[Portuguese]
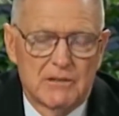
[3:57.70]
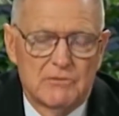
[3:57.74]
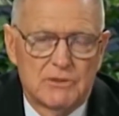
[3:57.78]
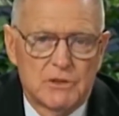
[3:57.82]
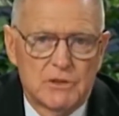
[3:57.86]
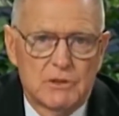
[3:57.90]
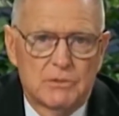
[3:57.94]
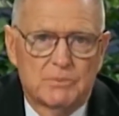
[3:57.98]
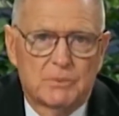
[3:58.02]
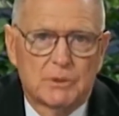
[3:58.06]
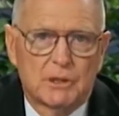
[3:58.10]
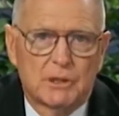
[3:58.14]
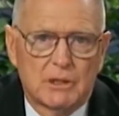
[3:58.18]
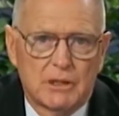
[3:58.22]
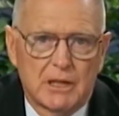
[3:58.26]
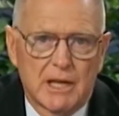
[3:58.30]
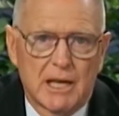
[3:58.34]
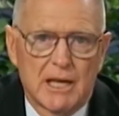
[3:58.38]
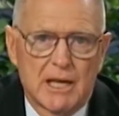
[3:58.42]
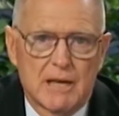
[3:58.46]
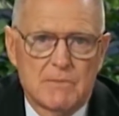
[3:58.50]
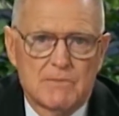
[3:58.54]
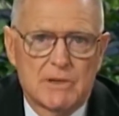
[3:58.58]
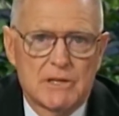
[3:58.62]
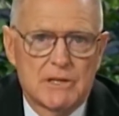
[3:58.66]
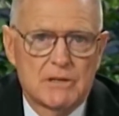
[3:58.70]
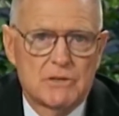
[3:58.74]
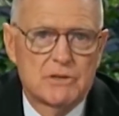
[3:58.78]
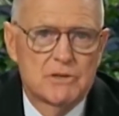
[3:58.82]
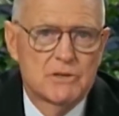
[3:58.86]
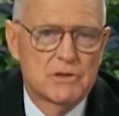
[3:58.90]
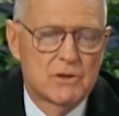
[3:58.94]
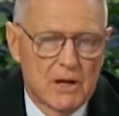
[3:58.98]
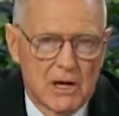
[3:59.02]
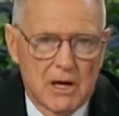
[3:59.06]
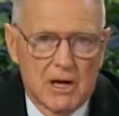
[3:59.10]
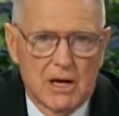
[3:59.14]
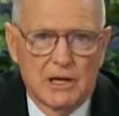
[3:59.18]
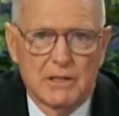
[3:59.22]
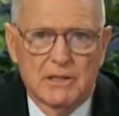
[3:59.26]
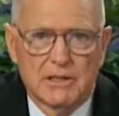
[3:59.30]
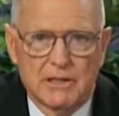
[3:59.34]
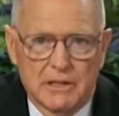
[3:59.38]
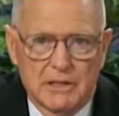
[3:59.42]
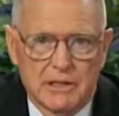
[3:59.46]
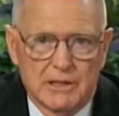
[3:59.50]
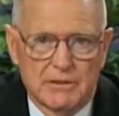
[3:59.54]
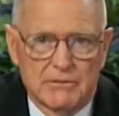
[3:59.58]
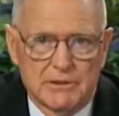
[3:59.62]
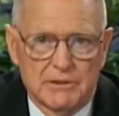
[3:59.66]
Se você declara que você é
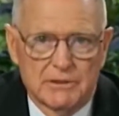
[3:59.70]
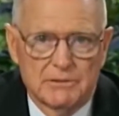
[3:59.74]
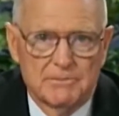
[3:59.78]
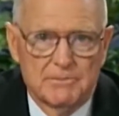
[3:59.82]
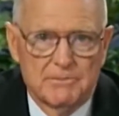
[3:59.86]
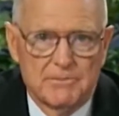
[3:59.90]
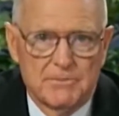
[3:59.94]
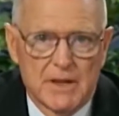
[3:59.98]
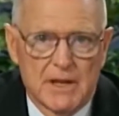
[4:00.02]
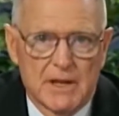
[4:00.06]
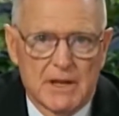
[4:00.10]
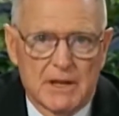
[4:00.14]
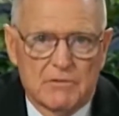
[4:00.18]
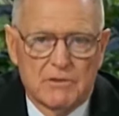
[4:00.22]
liberto,